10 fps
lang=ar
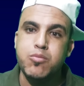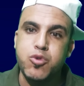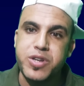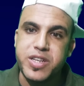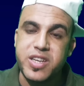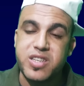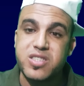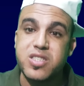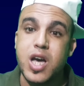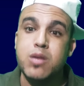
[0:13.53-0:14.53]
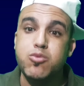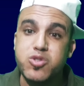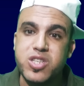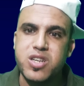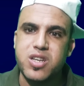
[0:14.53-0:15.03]
مونينيكس
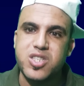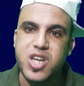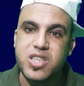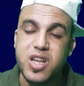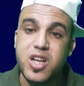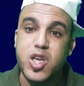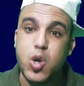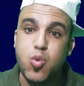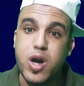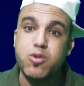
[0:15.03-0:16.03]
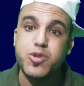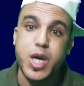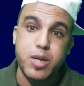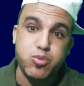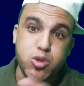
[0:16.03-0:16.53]
المثير للجدل الاخوان
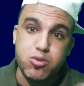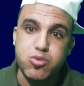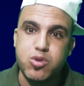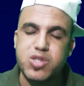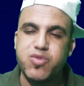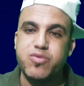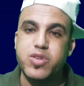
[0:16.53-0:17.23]
وضارب طوندونس في